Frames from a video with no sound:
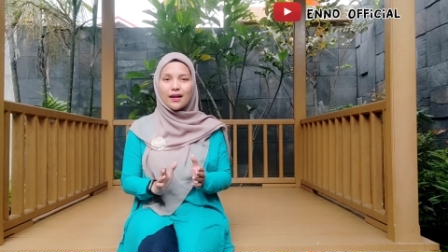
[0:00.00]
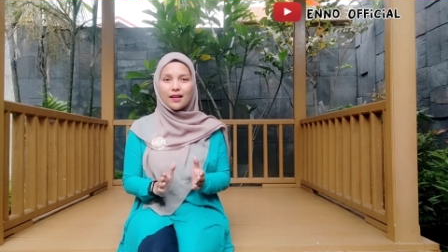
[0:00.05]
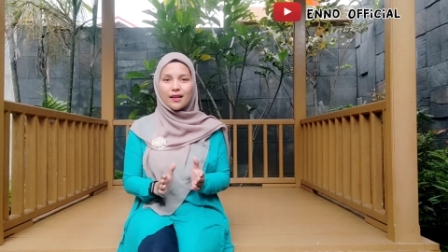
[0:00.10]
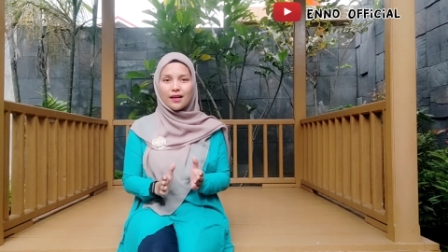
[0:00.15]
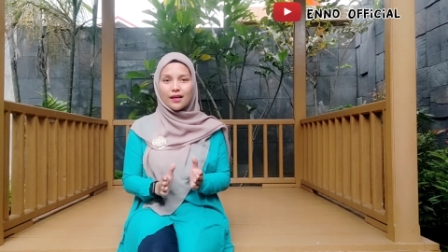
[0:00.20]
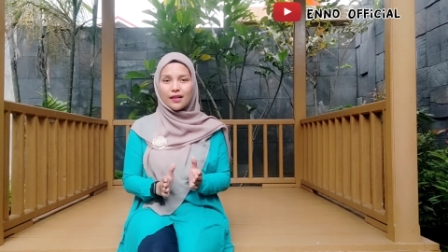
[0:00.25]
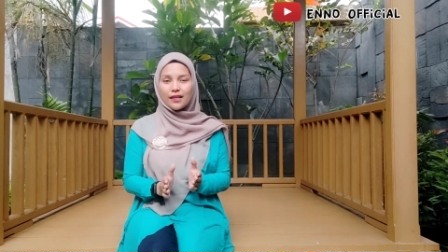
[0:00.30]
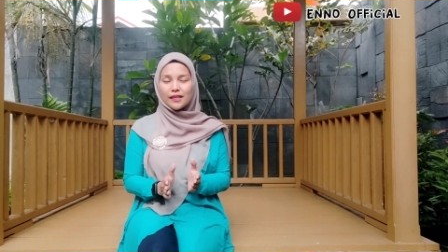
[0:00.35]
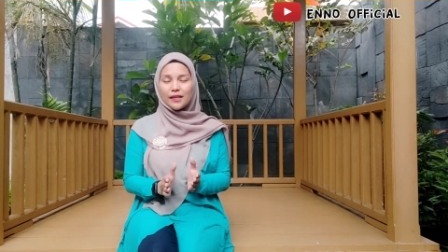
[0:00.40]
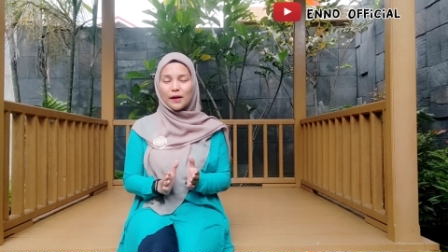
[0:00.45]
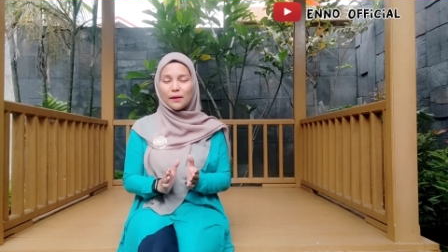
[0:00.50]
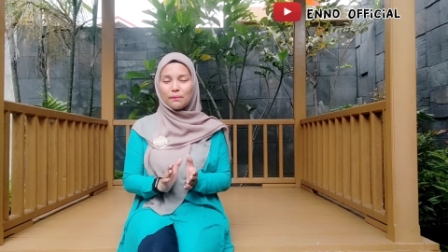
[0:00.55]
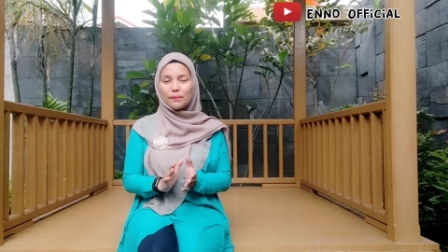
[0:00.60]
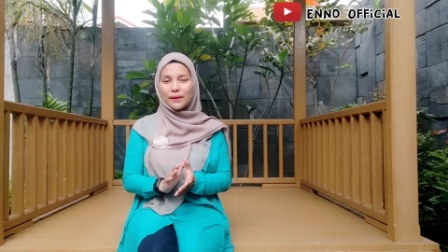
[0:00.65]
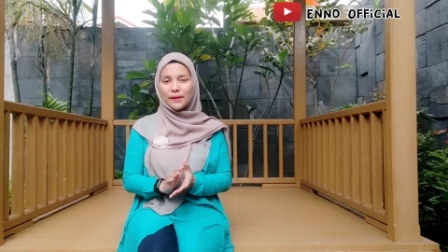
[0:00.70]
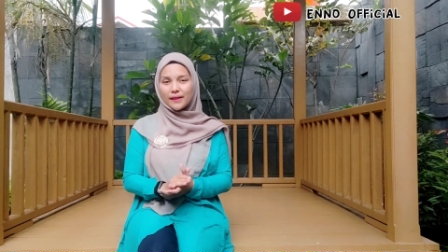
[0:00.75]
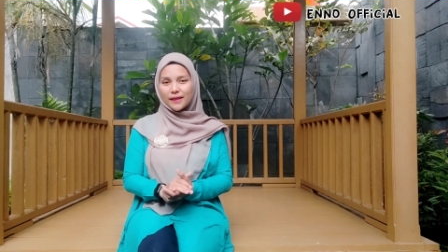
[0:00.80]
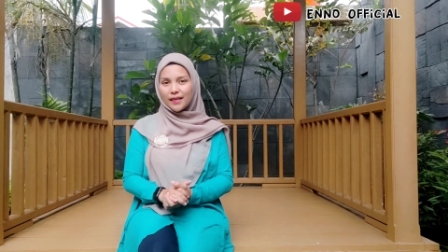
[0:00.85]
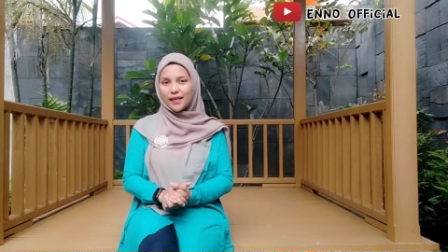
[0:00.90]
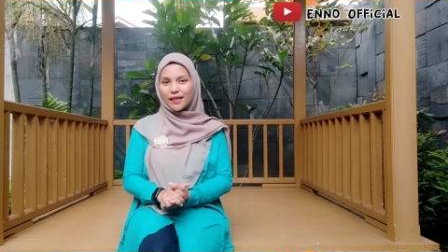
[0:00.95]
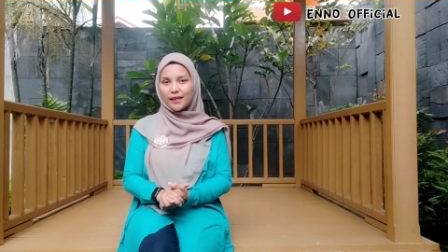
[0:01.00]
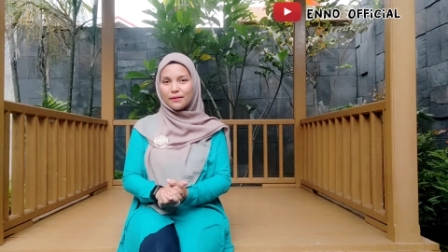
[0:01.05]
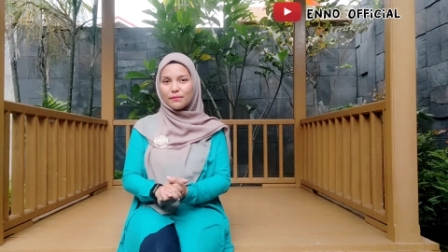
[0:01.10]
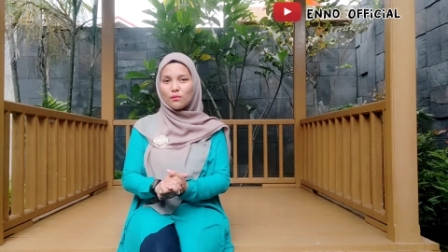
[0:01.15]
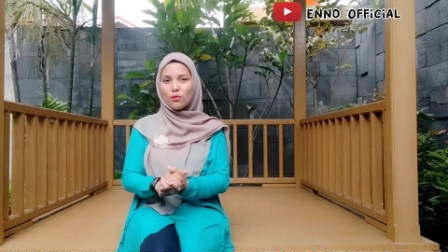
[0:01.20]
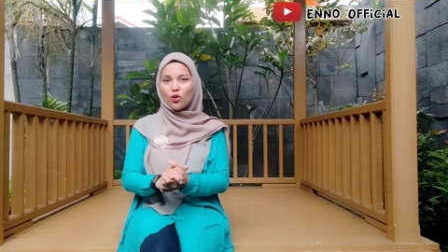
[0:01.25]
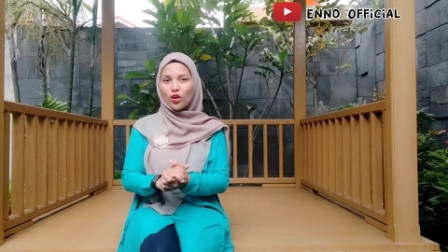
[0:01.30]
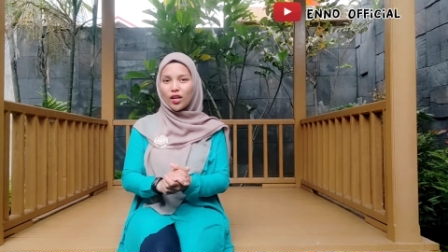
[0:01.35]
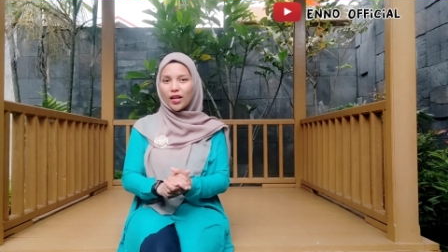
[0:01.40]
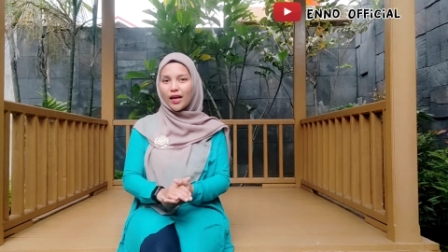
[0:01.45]
hal-hal yang penting.
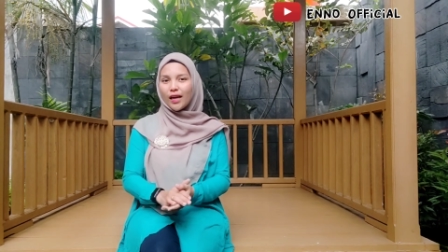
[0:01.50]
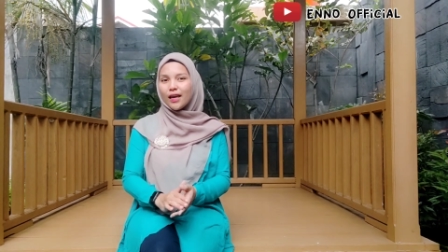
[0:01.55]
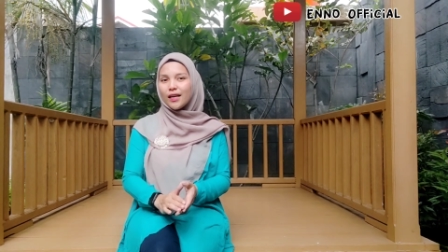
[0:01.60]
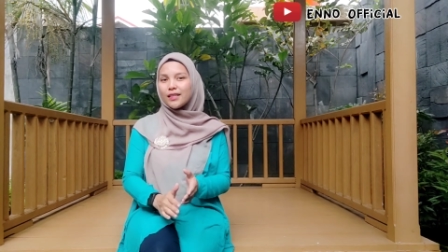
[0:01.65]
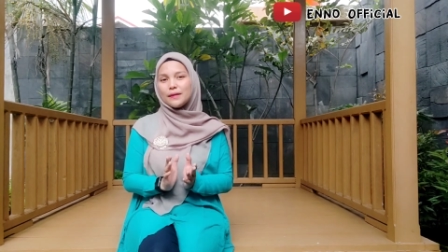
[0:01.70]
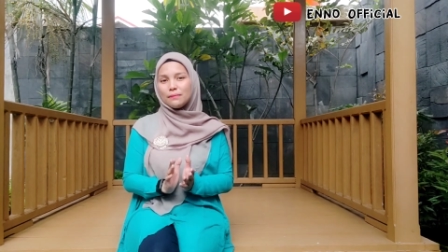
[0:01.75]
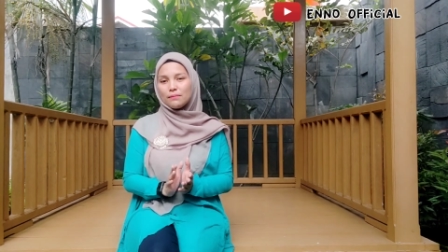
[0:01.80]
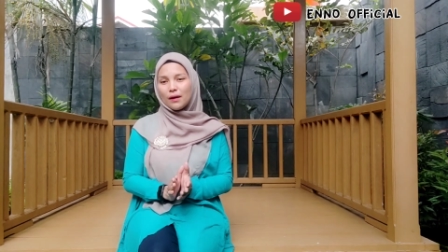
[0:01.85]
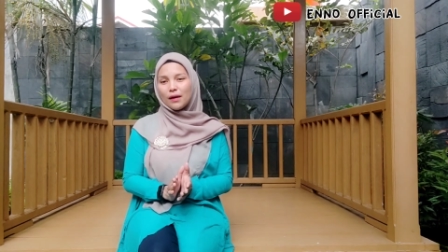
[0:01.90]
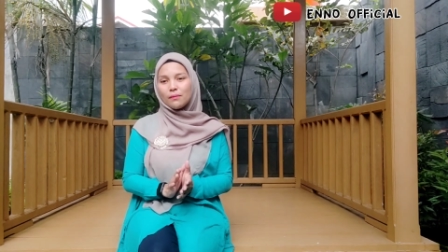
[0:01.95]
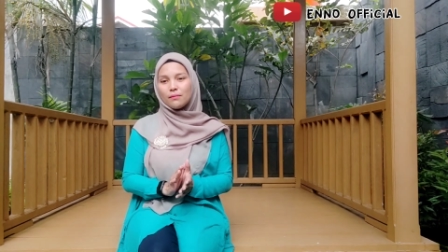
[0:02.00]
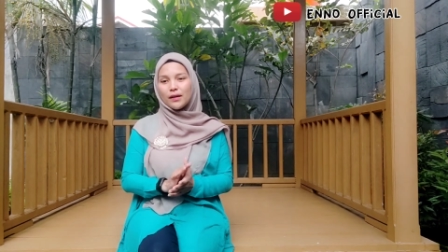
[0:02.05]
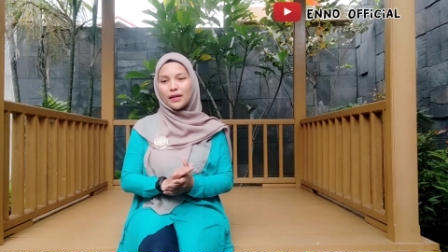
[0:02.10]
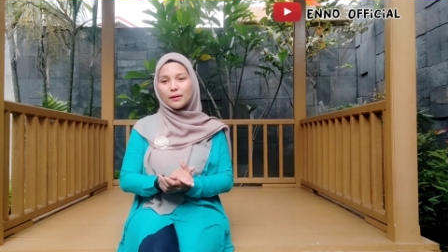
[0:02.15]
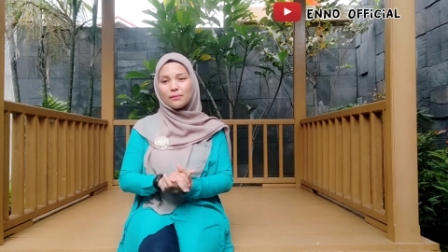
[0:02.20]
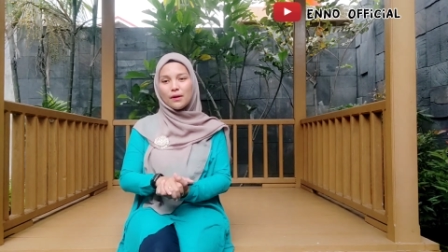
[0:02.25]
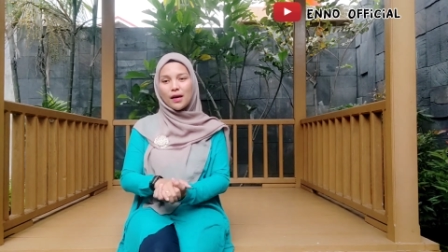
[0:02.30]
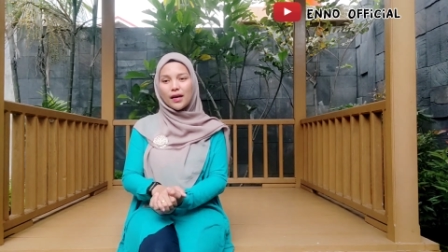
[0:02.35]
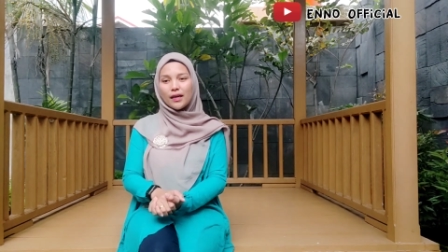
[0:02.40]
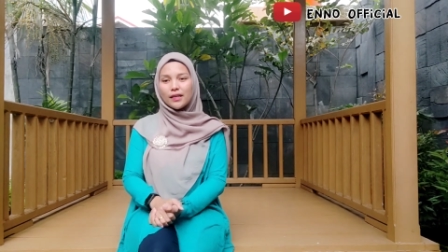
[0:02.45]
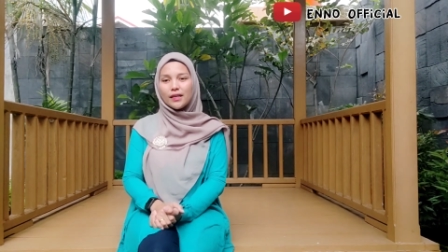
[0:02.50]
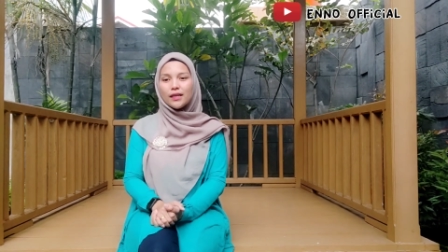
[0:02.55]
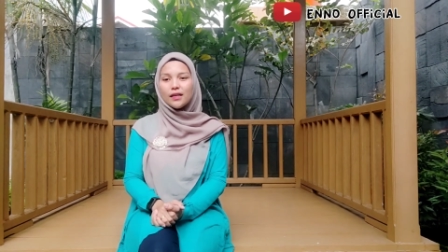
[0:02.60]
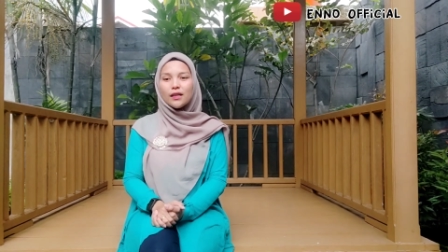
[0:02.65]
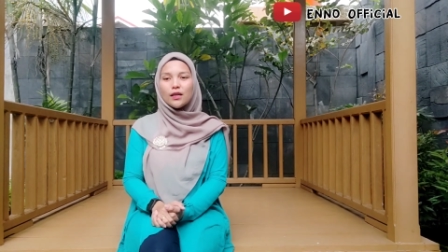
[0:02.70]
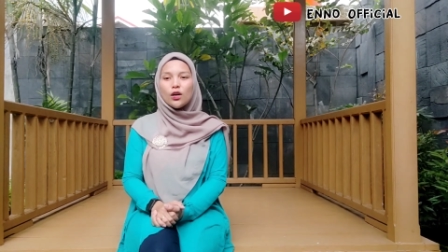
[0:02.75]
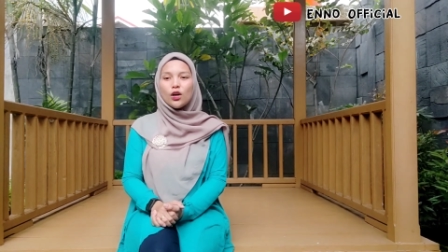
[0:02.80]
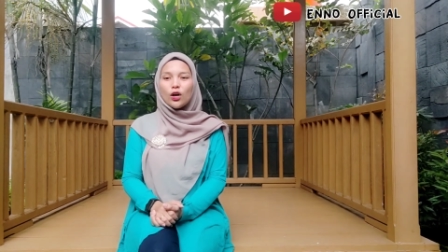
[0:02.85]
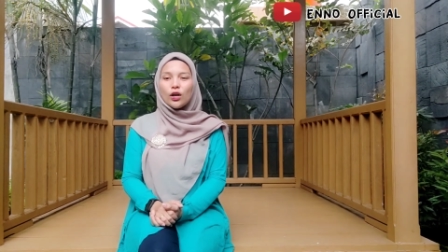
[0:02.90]
Boleh simak baik-baik.